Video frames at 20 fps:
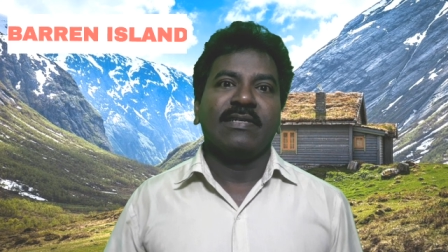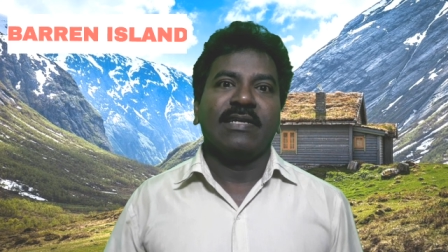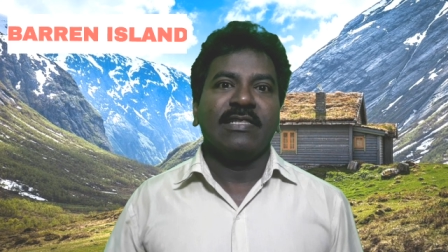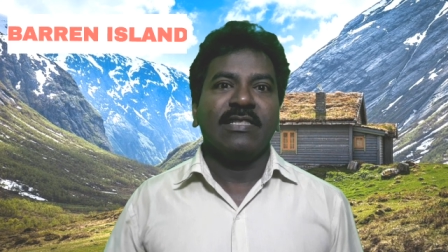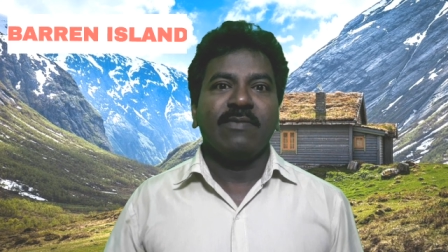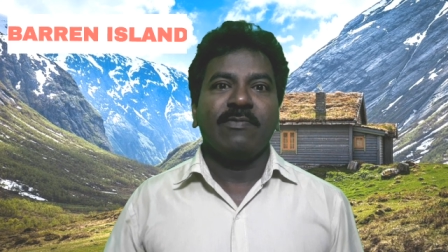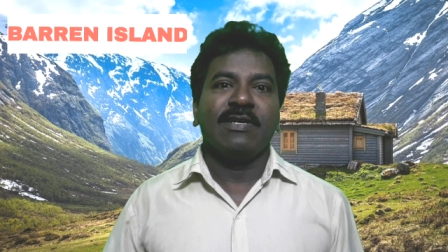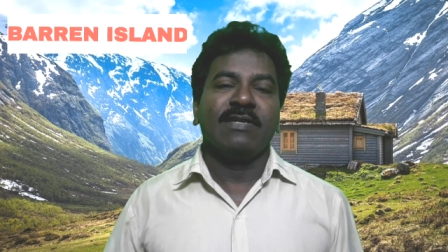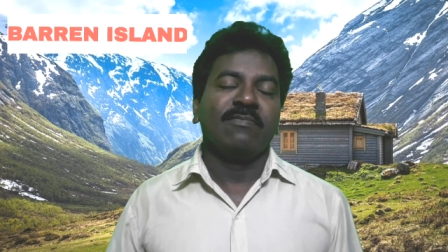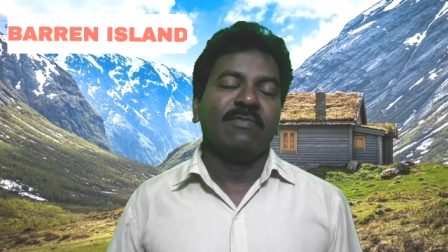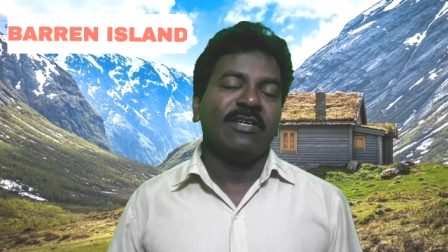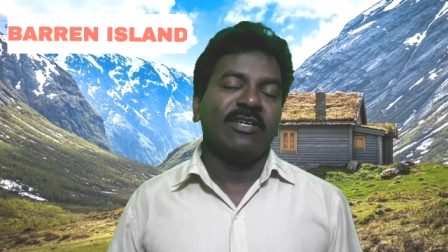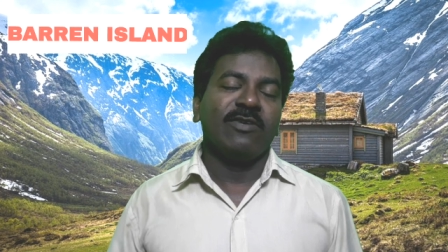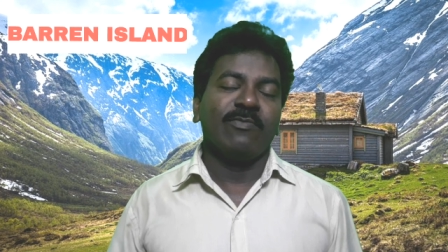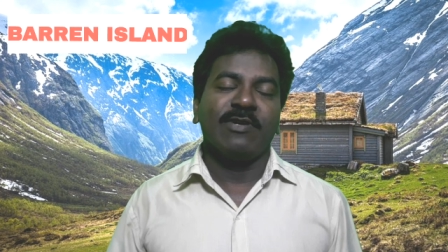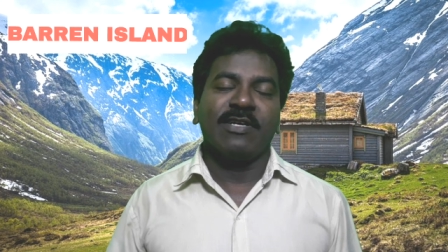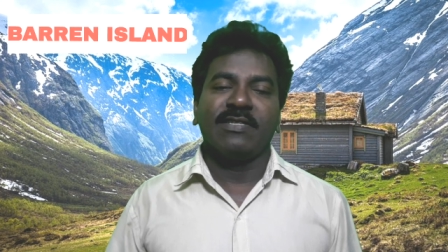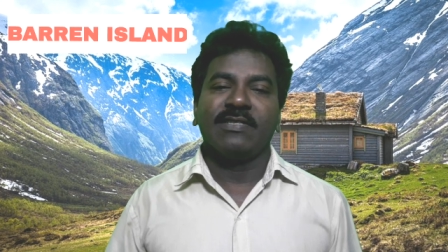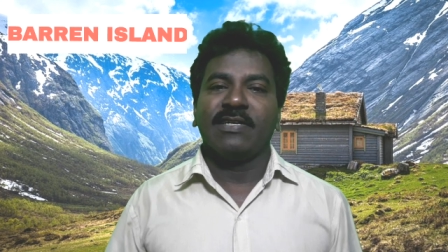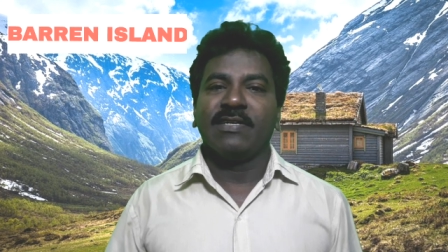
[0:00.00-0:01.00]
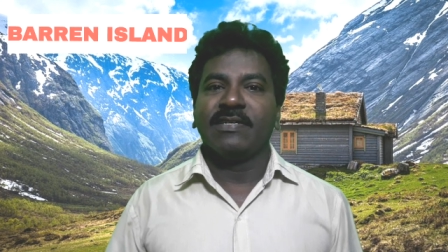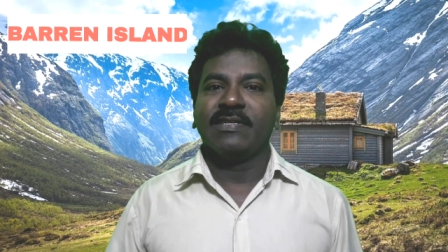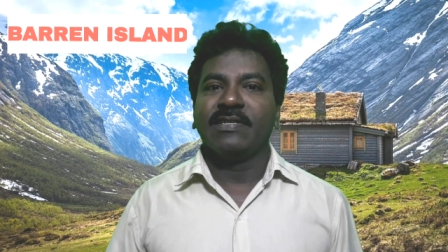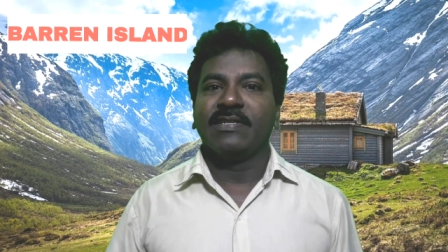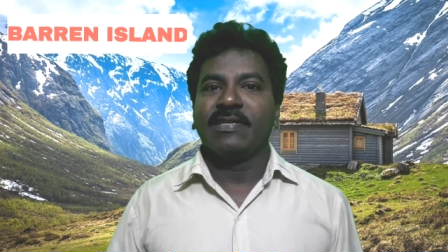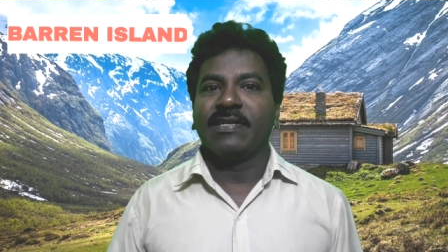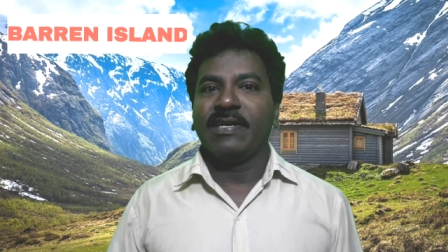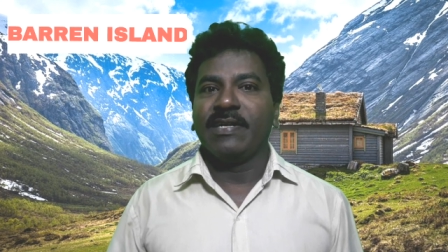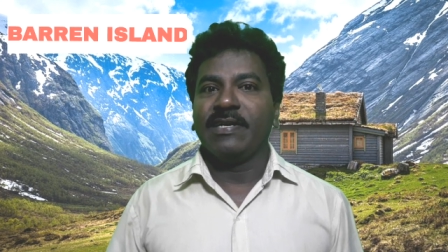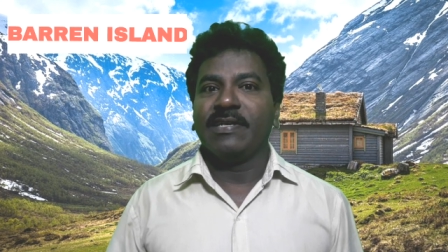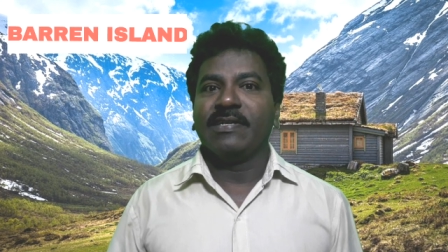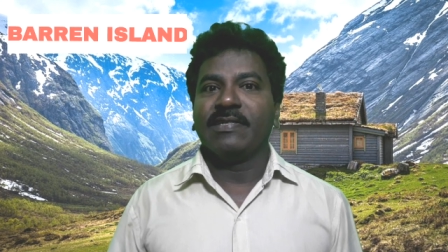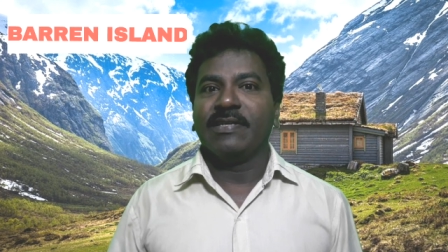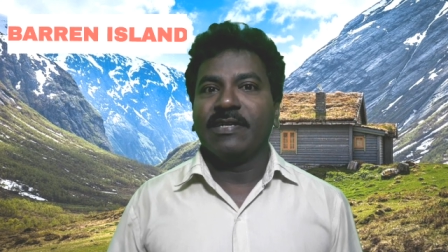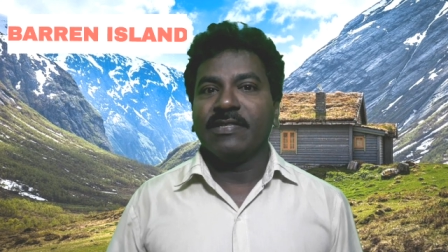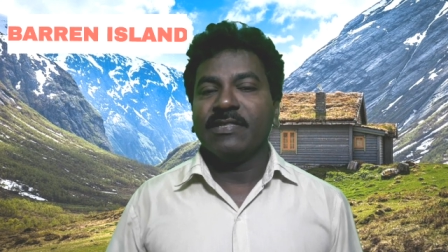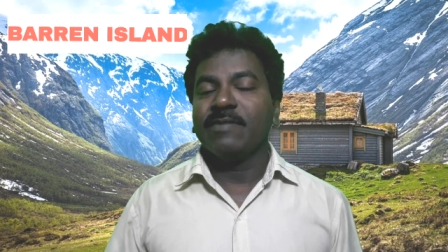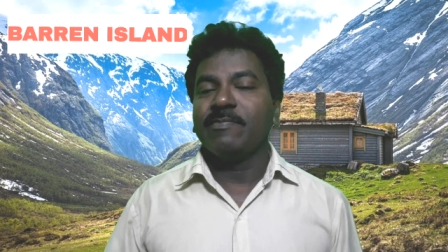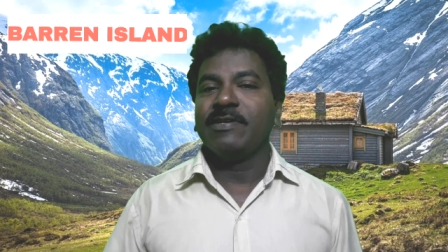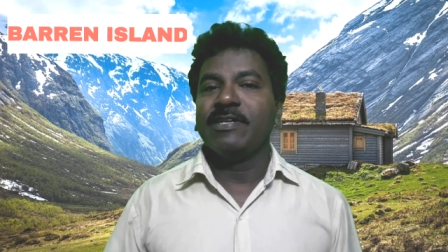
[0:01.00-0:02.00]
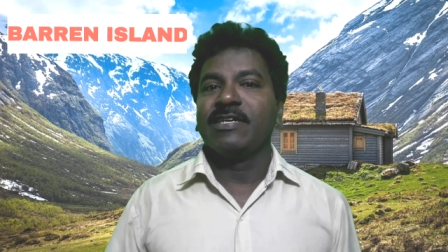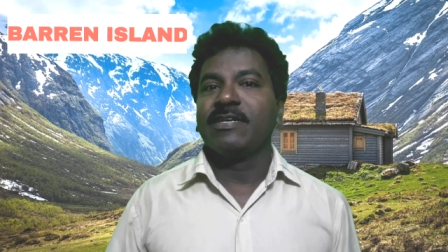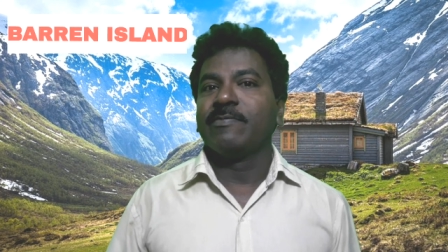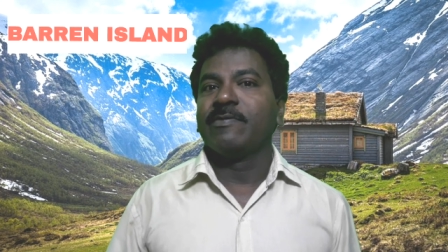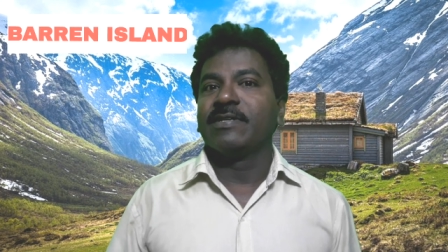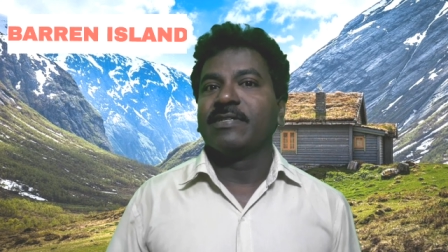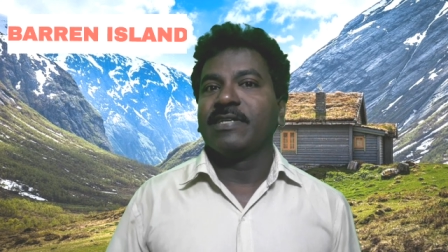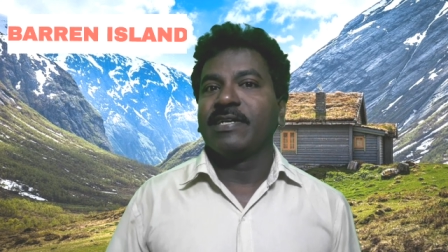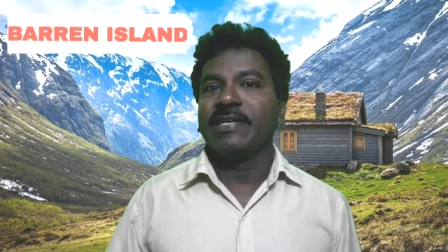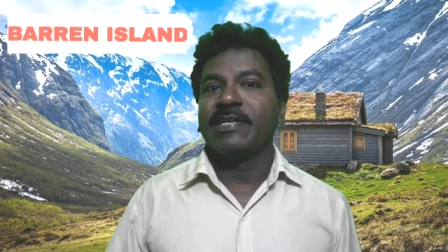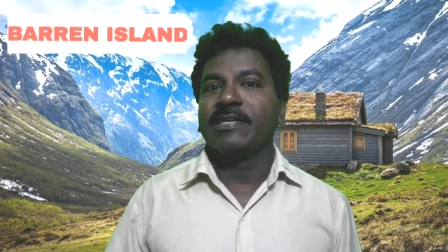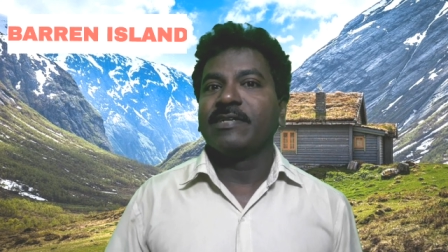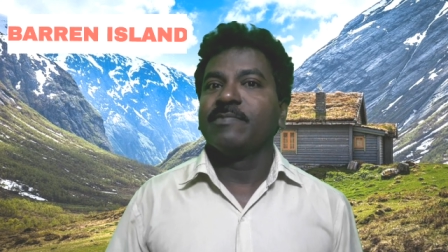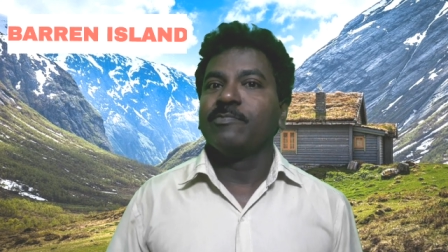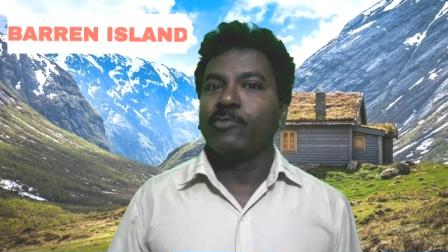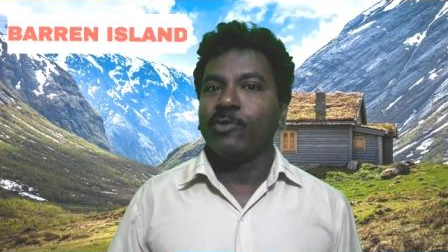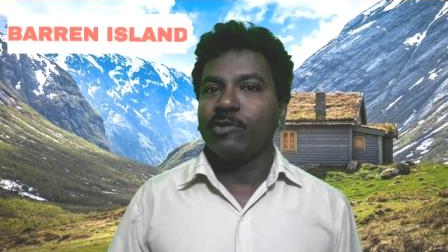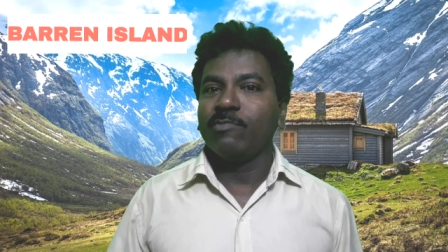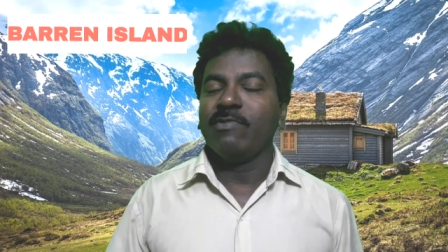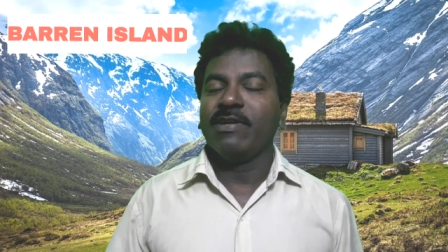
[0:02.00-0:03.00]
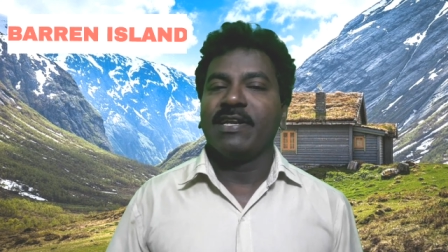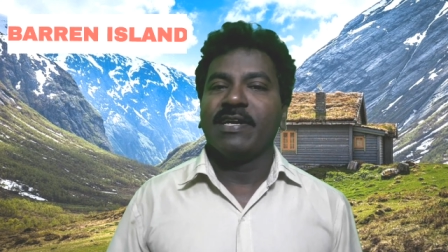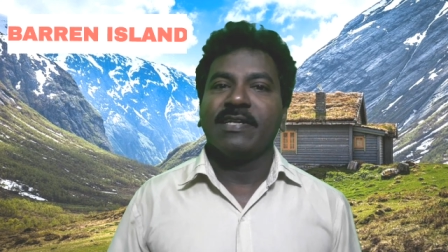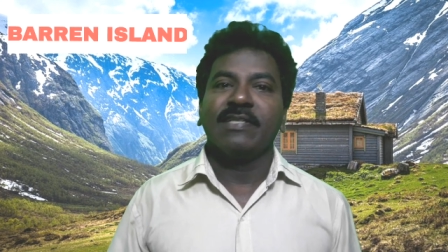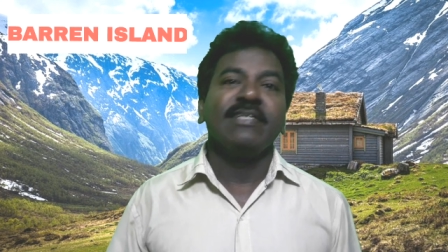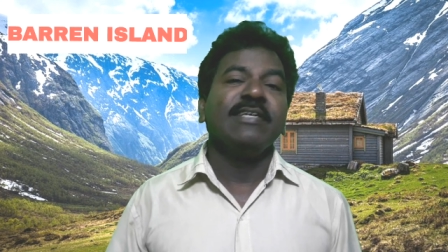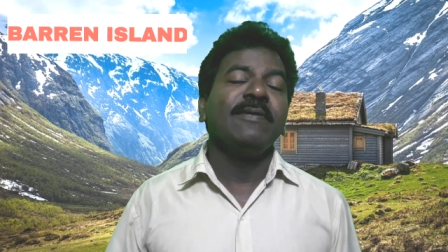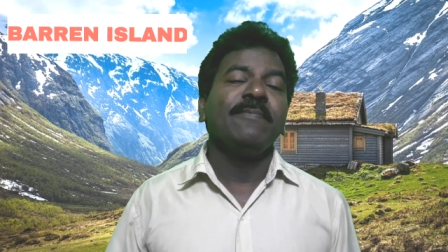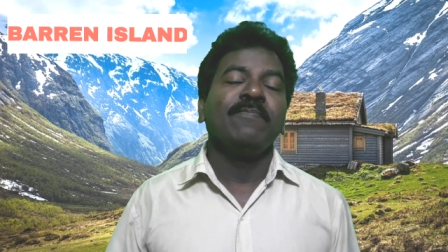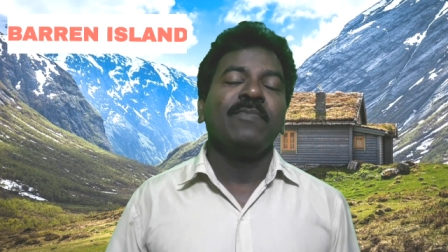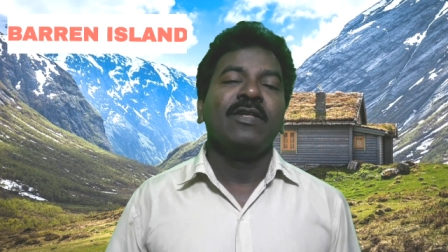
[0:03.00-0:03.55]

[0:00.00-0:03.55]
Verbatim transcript: அந்தமான் நிக்கோபார் த இருக்கு இல்லையா அந்த அந்தமான் நிக்கோபார் தலைநகர் போர்ட்பேலேருந்து